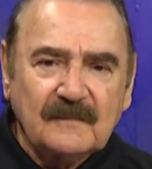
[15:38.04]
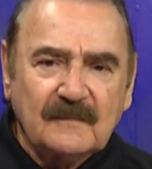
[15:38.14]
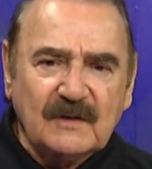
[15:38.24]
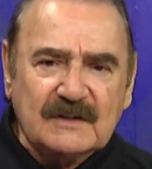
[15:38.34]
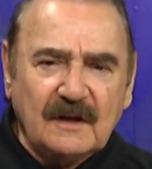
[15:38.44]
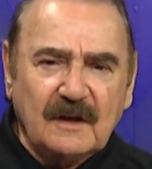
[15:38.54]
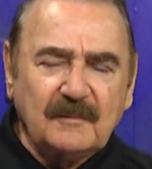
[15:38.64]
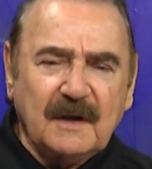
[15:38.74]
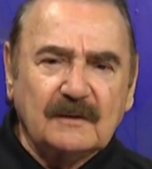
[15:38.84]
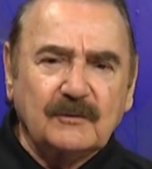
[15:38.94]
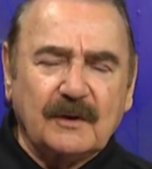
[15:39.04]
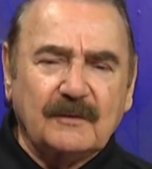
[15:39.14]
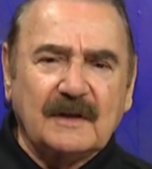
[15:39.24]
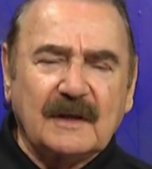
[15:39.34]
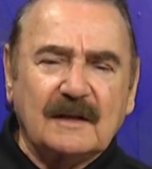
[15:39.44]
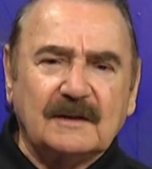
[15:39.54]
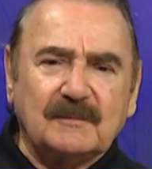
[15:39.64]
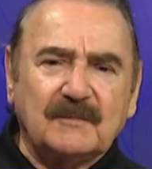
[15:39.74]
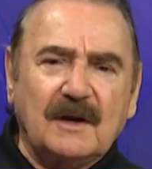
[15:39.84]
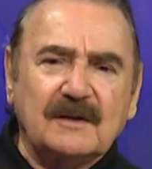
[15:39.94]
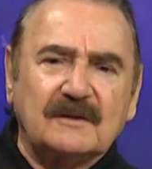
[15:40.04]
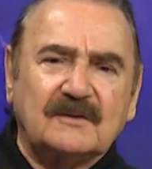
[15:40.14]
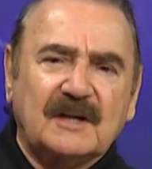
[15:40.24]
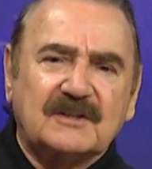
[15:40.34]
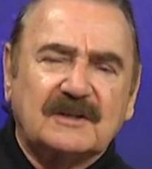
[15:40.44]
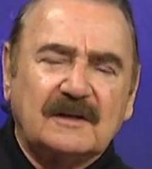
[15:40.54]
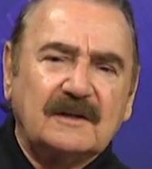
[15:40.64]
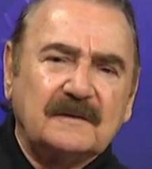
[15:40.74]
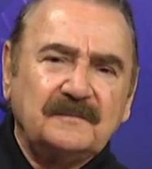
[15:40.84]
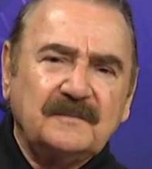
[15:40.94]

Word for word: Mesela ben göreve geldiğimde Aydın Tekstil'in